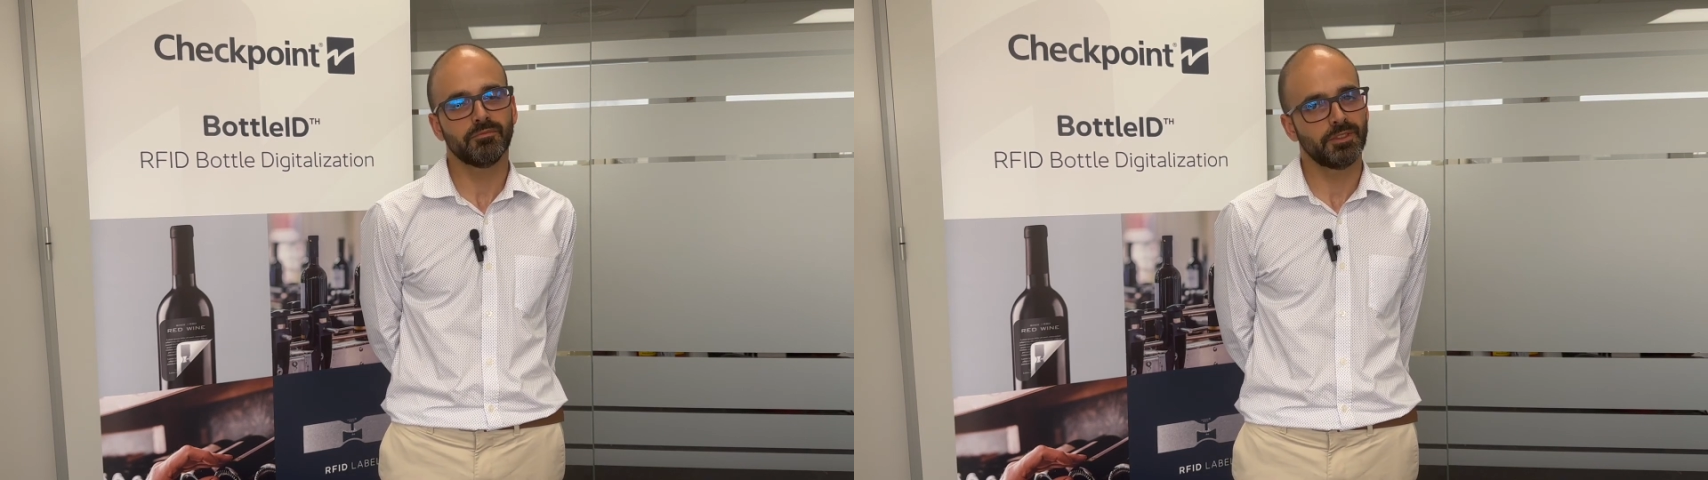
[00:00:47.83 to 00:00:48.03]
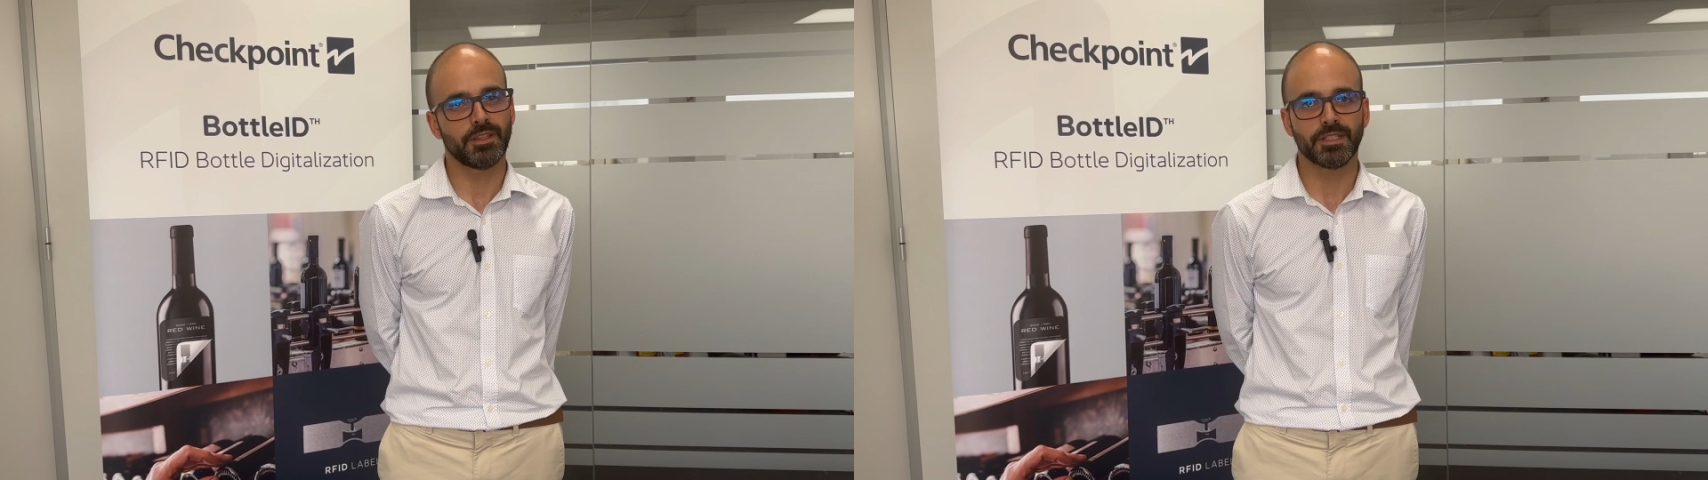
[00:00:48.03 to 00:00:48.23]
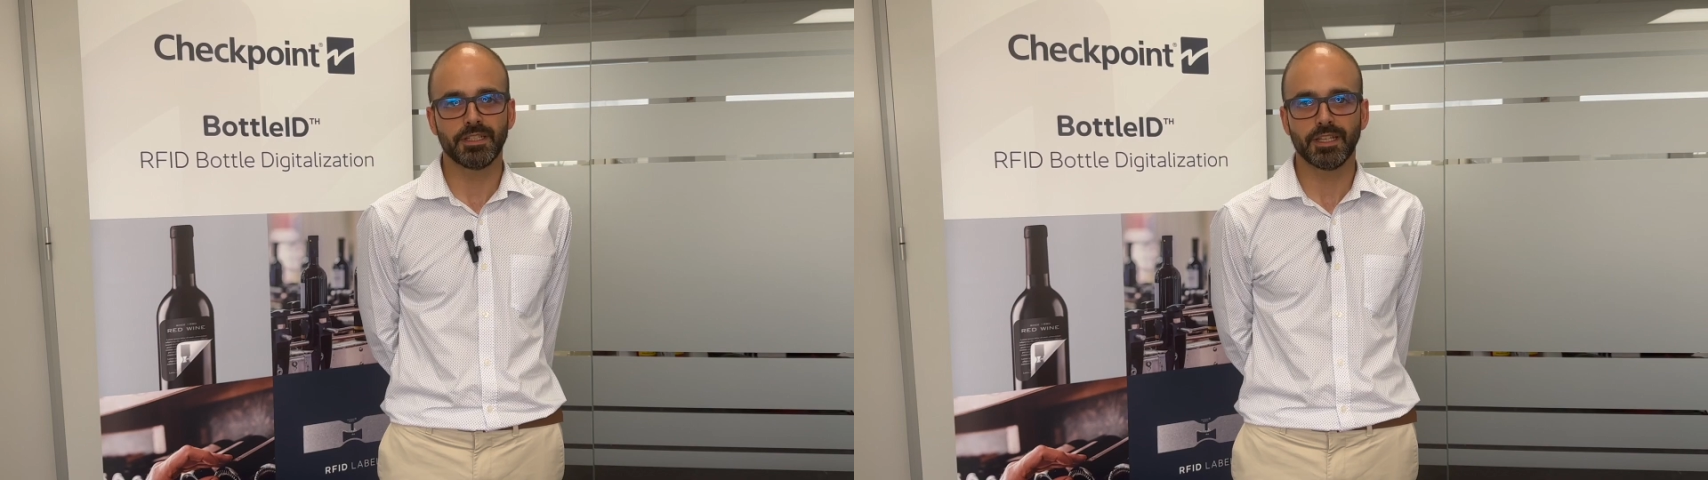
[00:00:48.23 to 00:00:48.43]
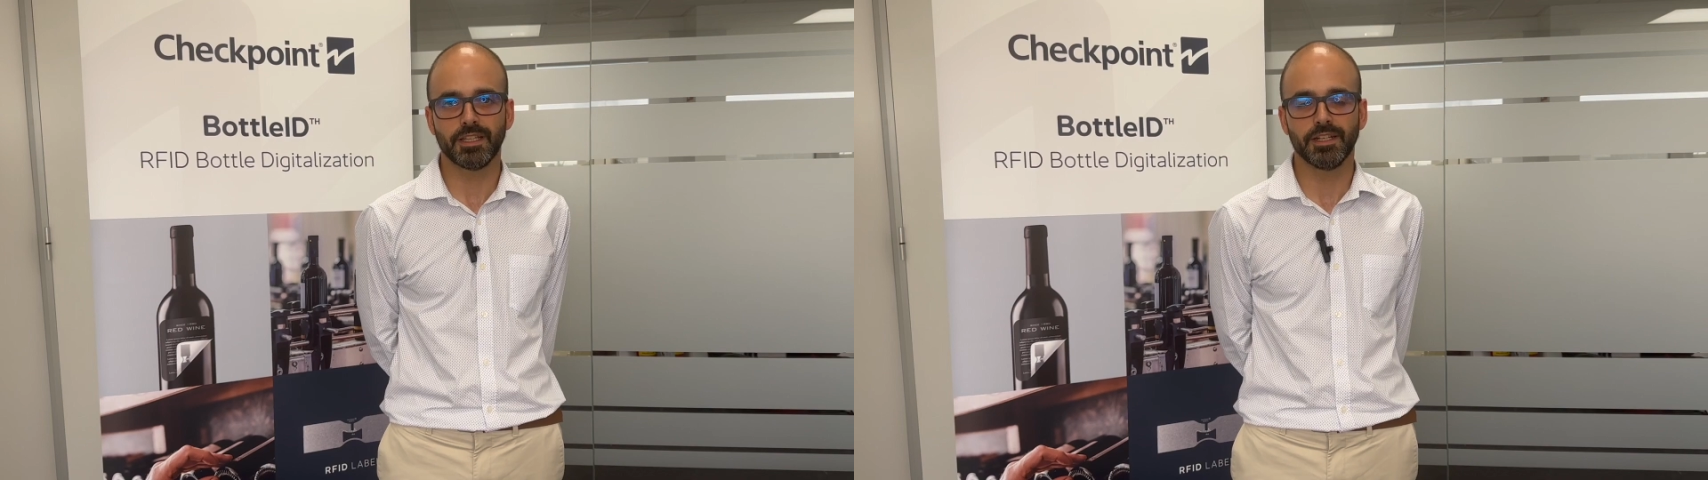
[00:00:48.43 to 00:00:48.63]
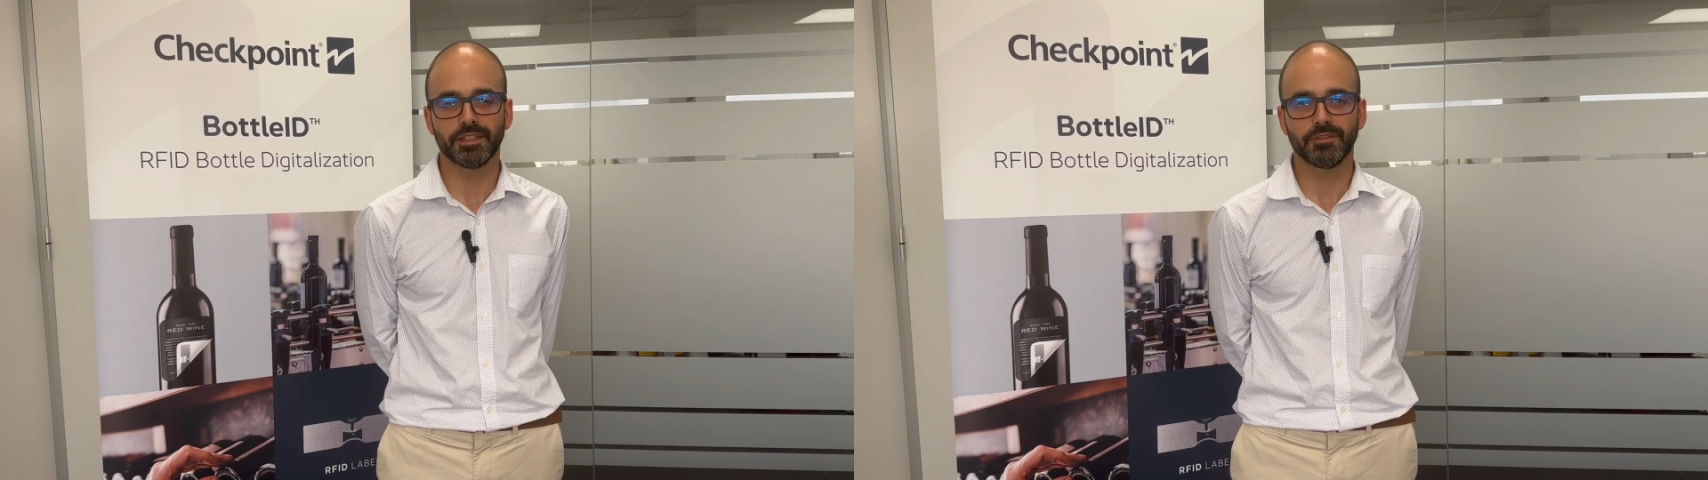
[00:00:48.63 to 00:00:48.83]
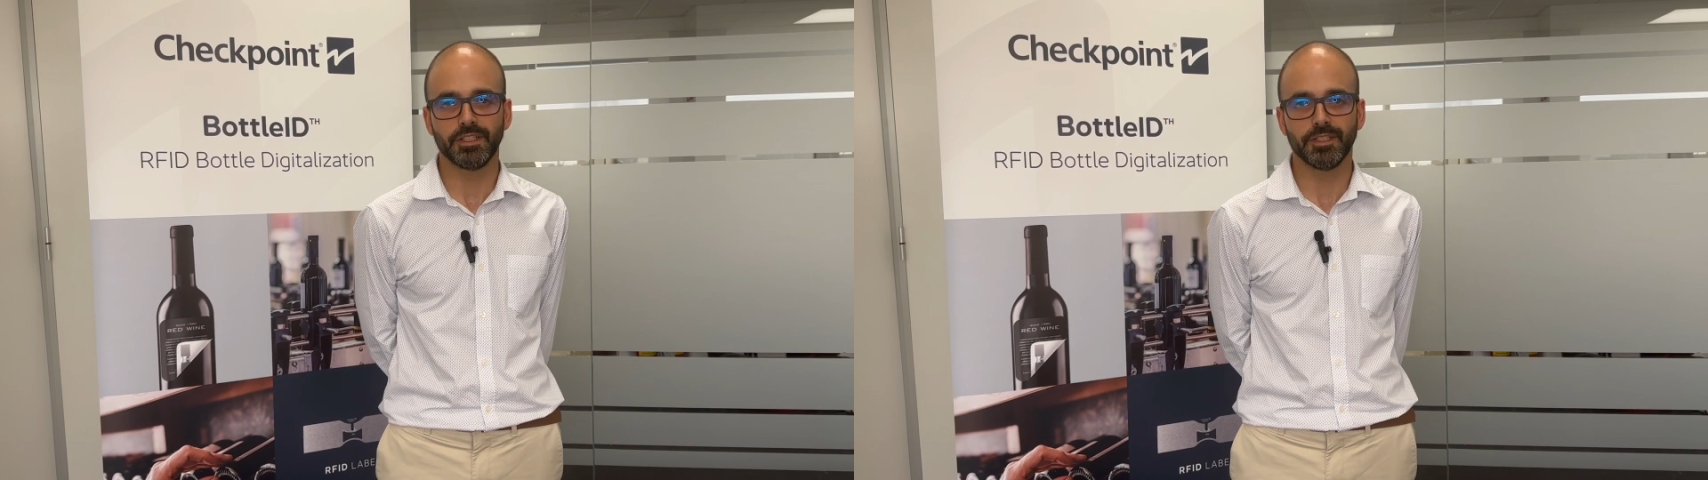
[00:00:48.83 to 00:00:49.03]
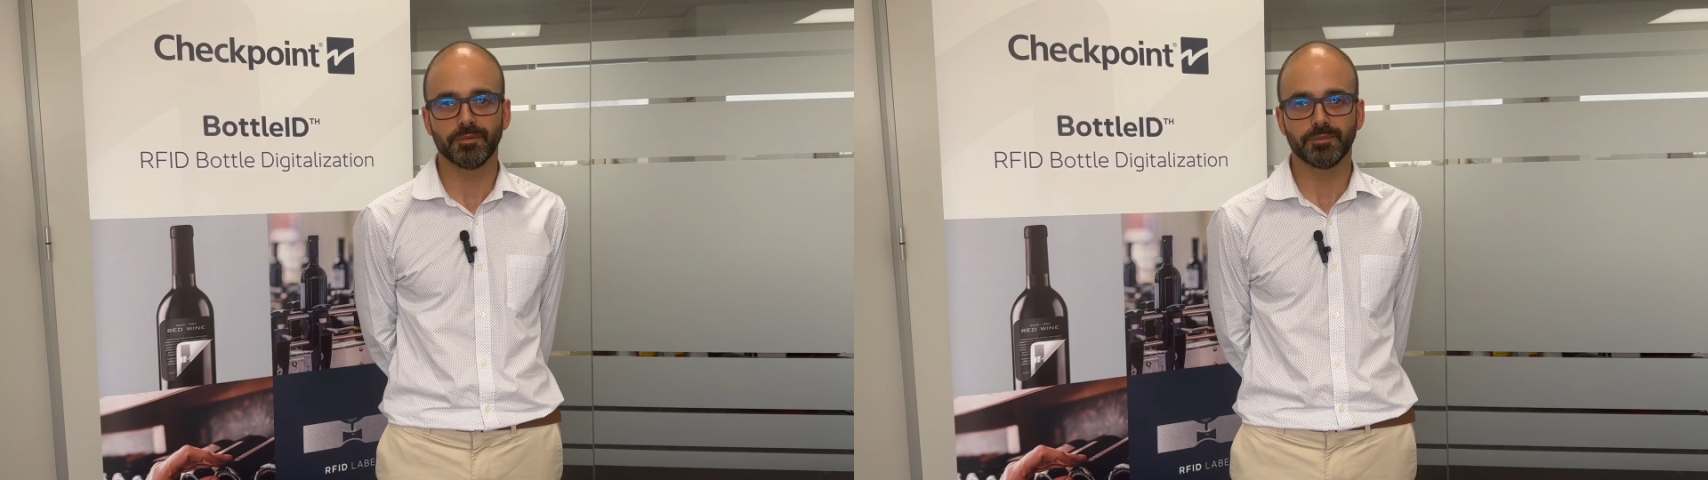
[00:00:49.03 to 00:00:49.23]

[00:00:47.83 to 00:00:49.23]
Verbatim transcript: necesita del RFID.